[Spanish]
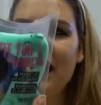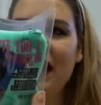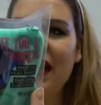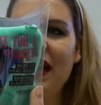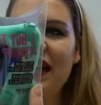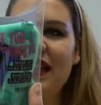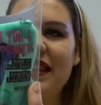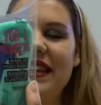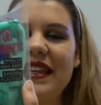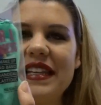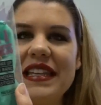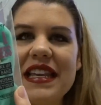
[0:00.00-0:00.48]

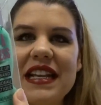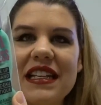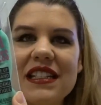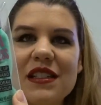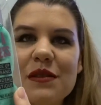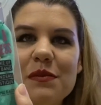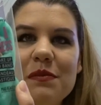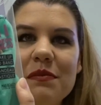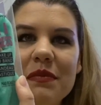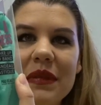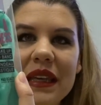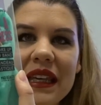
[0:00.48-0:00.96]
el de
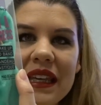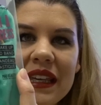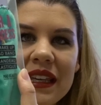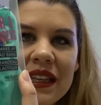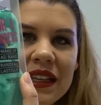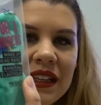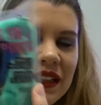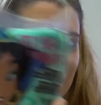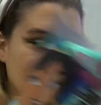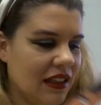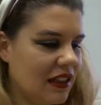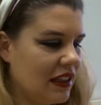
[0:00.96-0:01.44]
Jasmine.
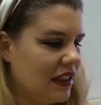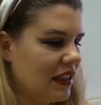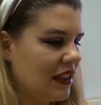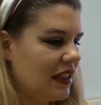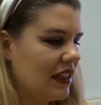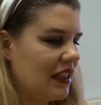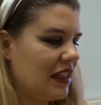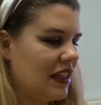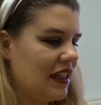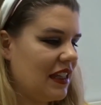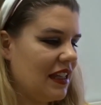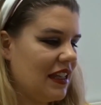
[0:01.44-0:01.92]

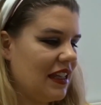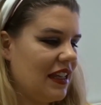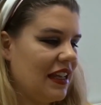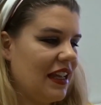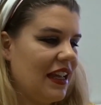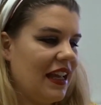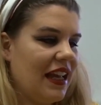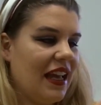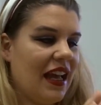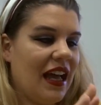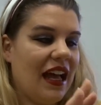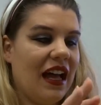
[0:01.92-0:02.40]

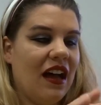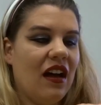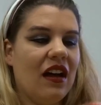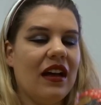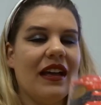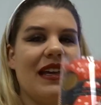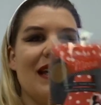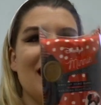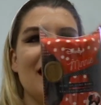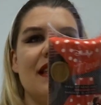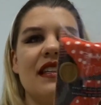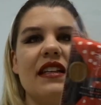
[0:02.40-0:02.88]

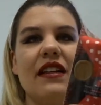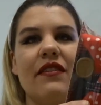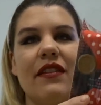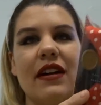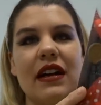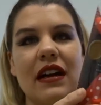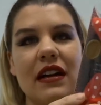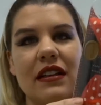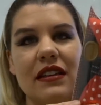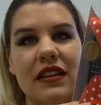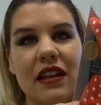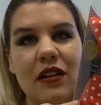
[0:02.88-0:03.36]
Ay, este le va a
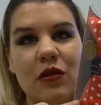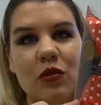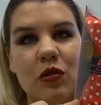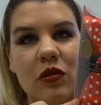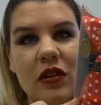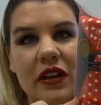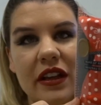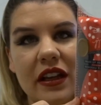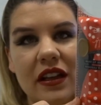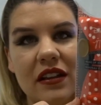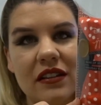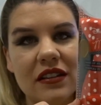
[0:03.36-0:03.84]
encantar
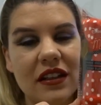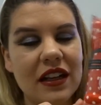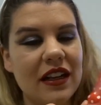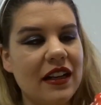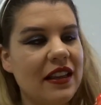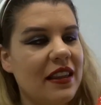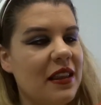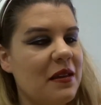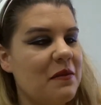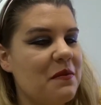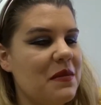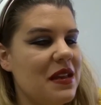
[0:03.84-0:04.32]
Julia.
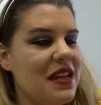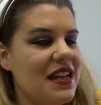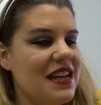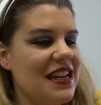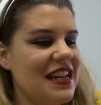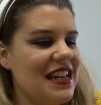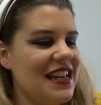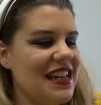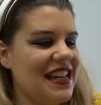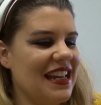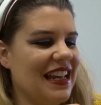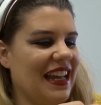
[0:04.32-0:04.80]
El de
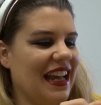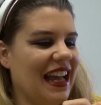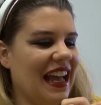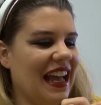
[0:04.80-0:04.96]
Minnie.